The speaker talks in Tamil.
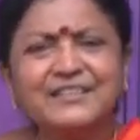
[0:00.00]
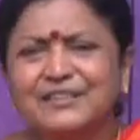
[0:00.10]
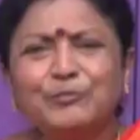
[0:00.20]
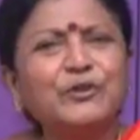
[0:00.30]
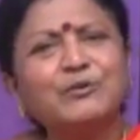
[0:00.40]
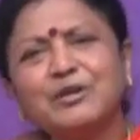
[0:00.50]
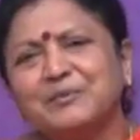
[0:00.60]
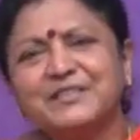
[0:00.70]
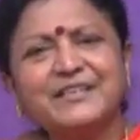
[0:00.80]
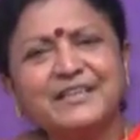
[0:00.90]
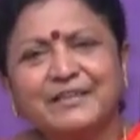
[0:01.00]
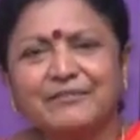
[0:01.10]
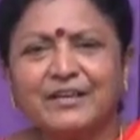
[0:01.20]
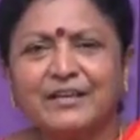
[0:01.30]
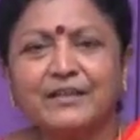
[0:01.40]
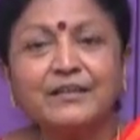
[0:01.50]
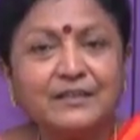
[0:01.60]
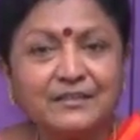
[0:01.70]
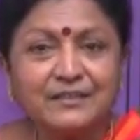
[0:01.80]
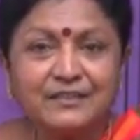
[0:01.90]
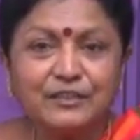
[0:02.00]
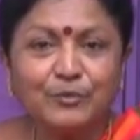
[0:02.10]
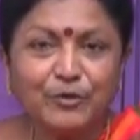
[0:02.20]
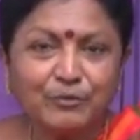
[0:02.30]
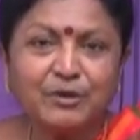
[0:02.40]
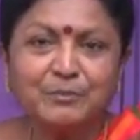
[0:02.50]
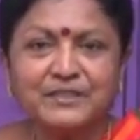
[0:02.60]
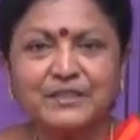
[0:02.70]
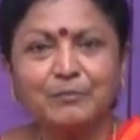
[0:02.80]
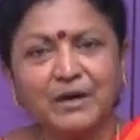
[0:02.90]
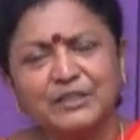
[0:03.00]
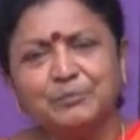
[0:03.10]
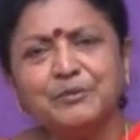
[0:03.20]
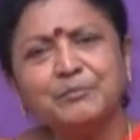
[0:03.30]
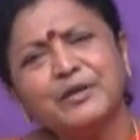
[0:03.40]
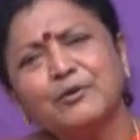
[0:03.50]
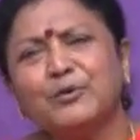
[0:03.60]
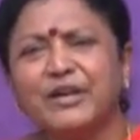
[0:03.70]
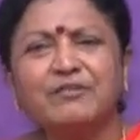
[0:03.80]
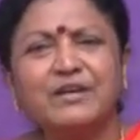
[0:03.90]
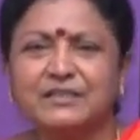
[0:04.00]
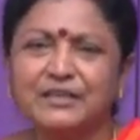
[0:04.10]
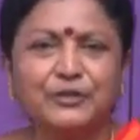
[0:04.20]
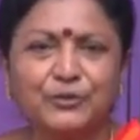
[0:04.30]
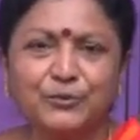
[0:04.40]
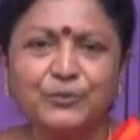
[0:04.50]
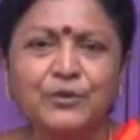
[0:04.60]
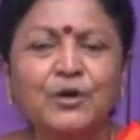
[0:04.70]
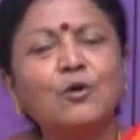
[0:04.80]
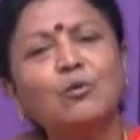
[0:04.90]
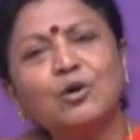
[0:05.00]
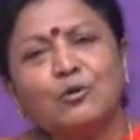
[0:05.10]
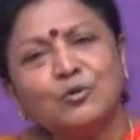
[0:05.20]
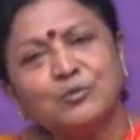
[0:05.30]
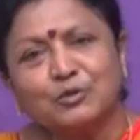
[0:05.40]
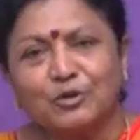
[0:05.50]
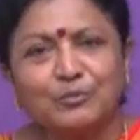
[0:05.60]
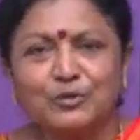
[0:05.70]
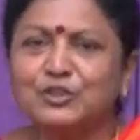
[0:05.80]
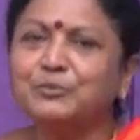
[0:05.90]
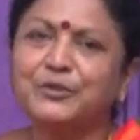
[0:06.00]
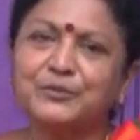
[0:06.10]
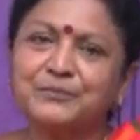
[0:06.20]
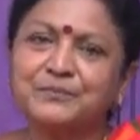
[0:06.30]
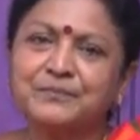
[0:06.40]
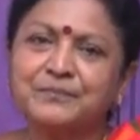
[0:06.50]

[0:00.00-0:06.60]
இந்த முடிவுகளை பற்றி கேட்கவே இல்லை ஏன்னா இந்த முடிவுகளை பற்றின பாதிப்பு மிக குறைவாக தான் இருக்கும் உங்கள் குடும்பத்தோடு முடிஞ்சு போயிடும்